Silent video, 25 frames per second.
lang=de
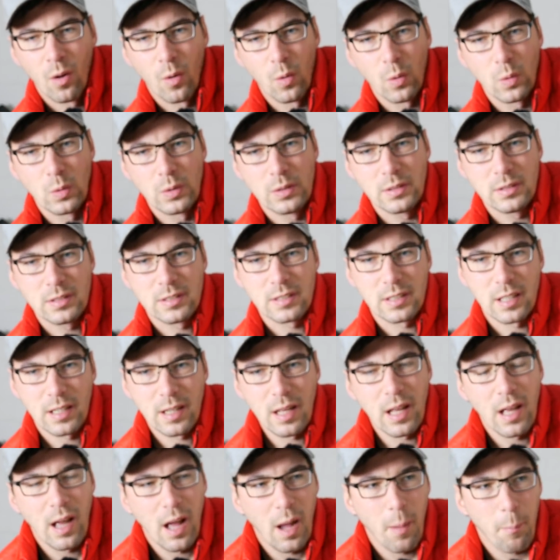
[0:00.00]
Und
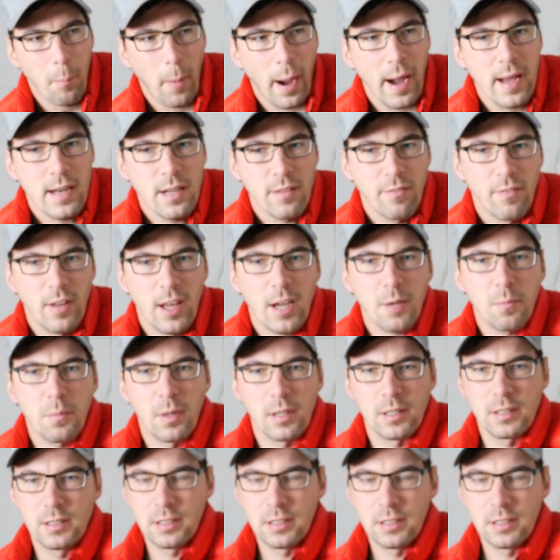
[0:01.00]
meine Werkbank,